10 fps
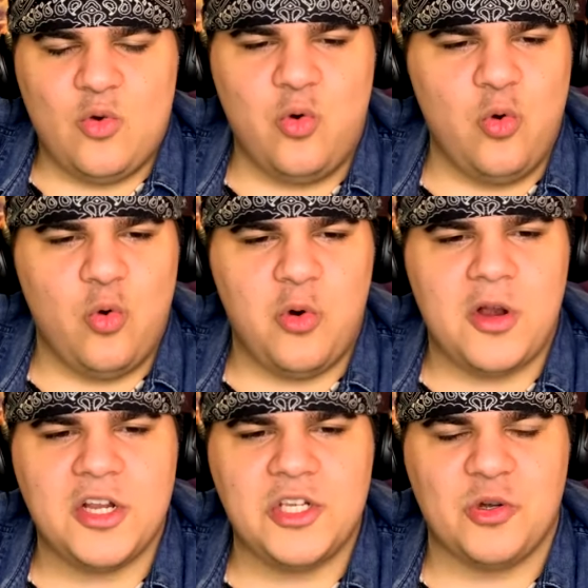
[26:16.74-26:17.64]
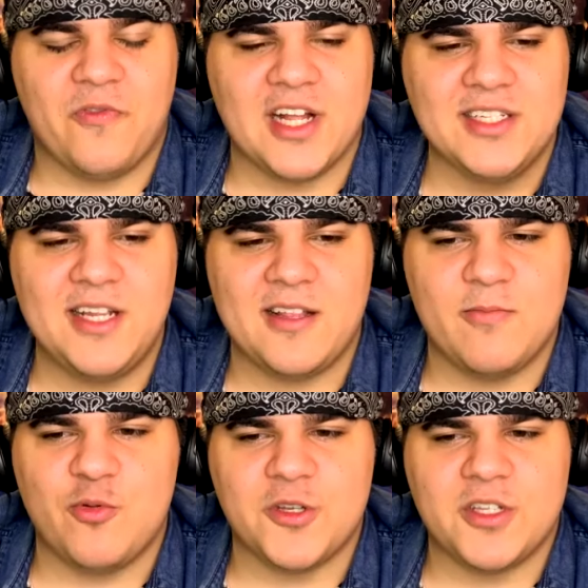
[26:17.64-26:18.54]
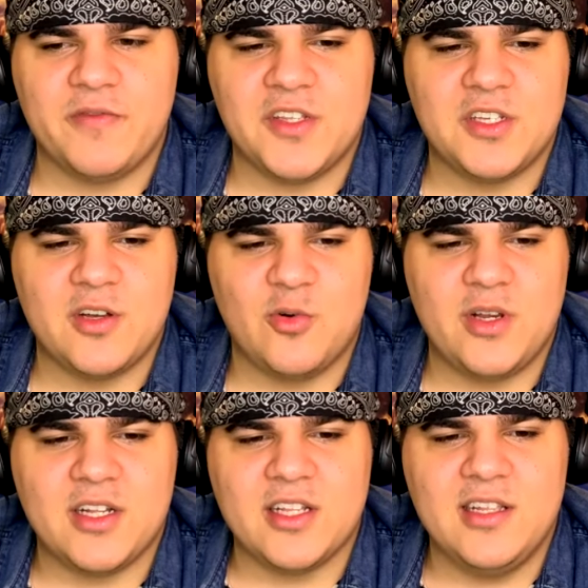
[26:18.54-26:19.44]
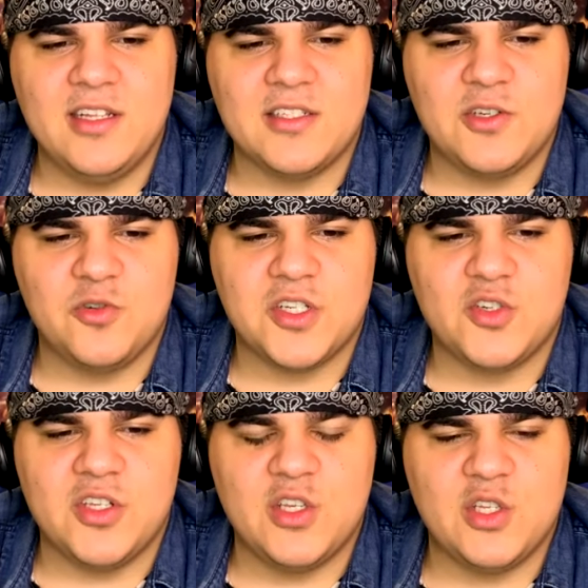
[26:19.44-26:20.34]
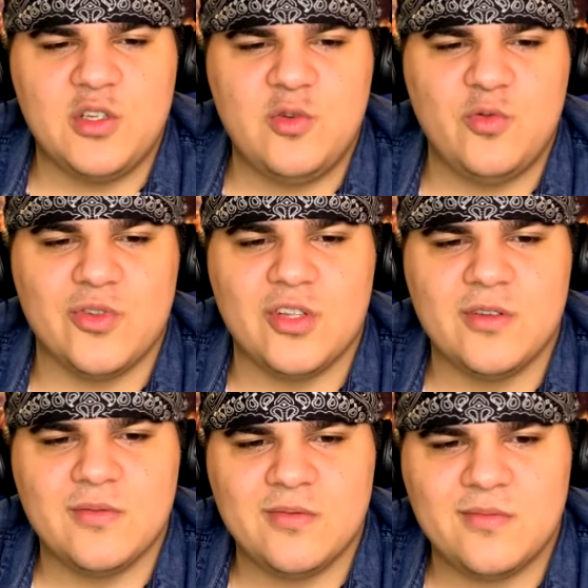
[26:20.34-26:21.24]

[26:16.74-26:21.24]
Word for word: Фух, что в конце-то будет, ведь ролик-то длится еще целых 10 секунд.